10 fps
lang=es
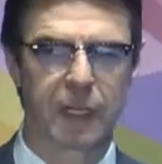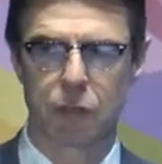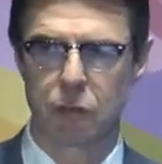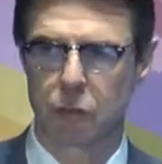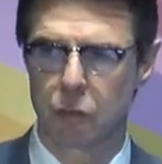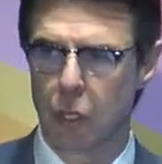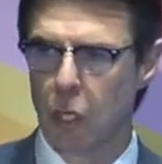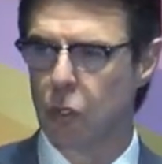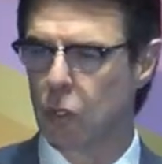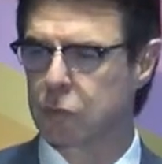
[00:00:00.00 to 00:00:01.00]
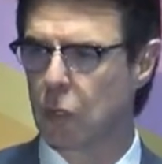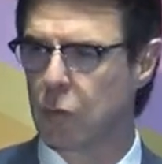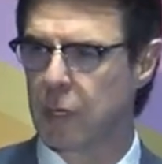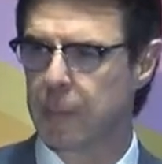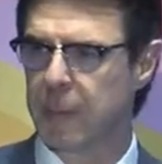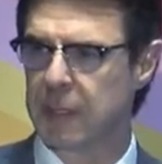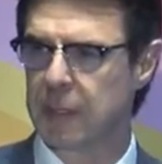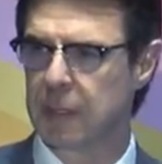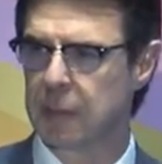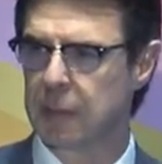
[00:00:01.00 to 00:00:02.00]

años, no solo en España,